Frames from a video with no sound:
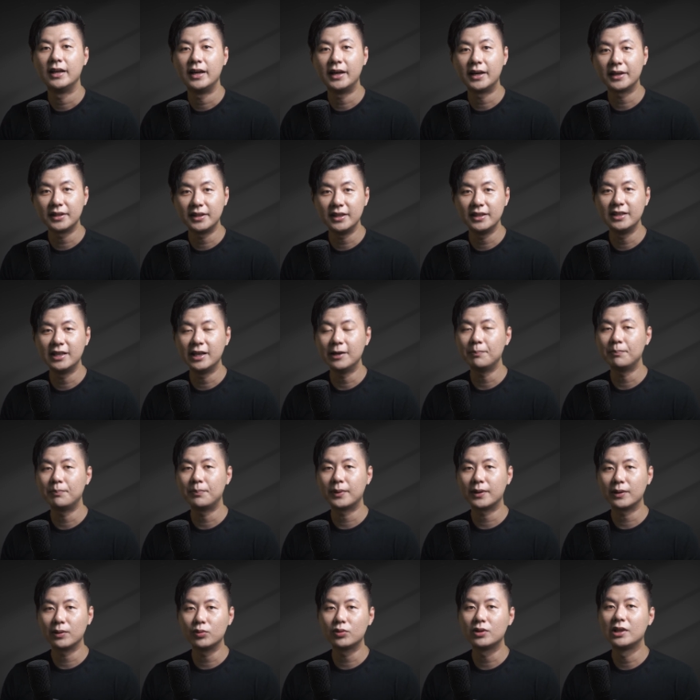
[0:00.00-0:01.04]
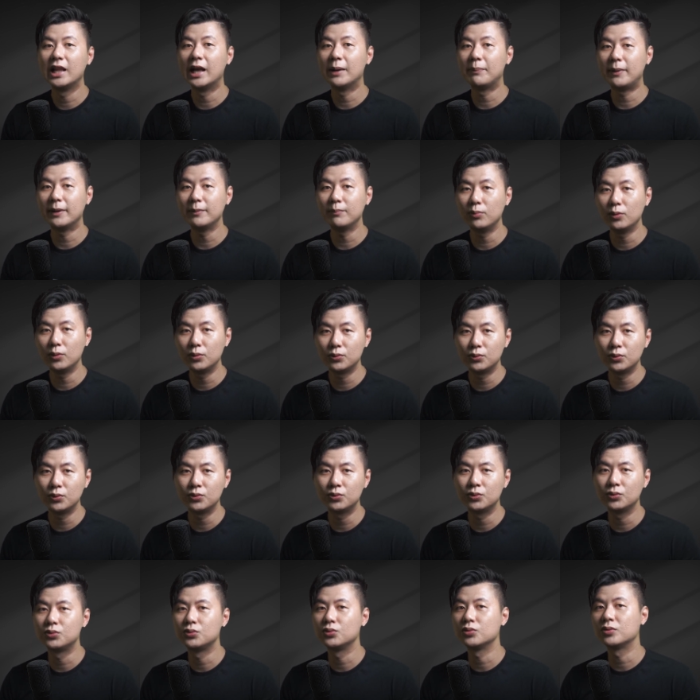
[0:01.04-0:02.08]
Artinya perlu
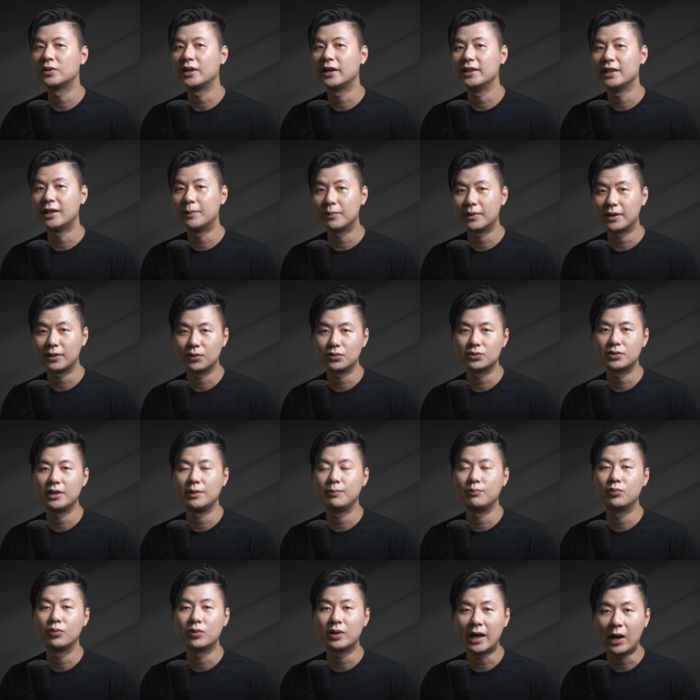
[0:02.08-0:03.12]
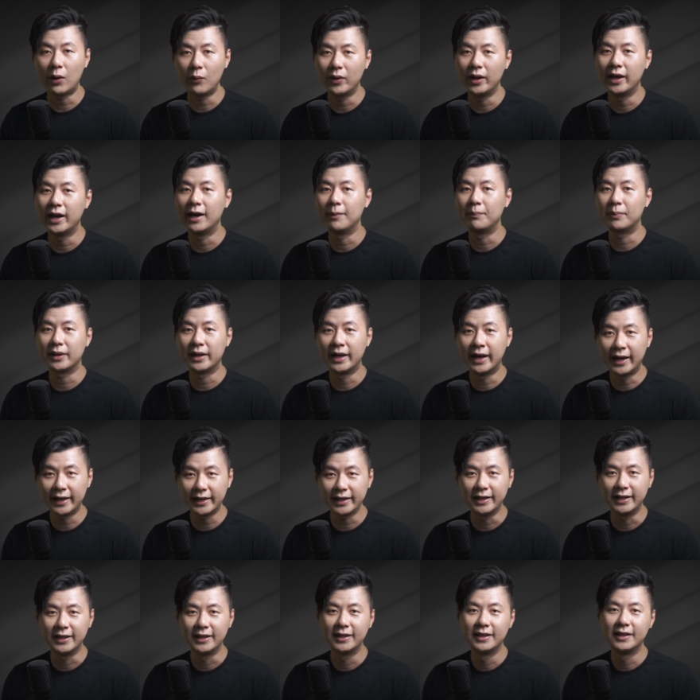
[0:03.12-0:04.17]
87.600.000 kWh per
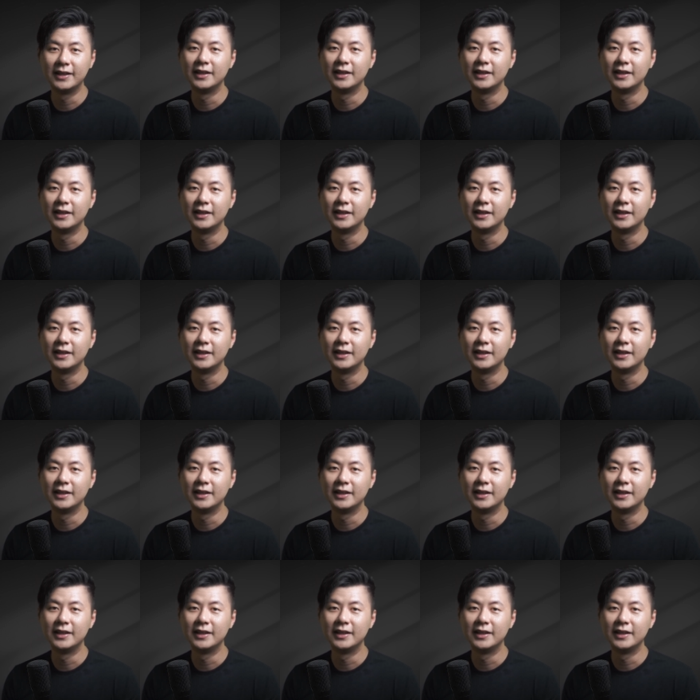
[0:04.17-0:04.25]
hari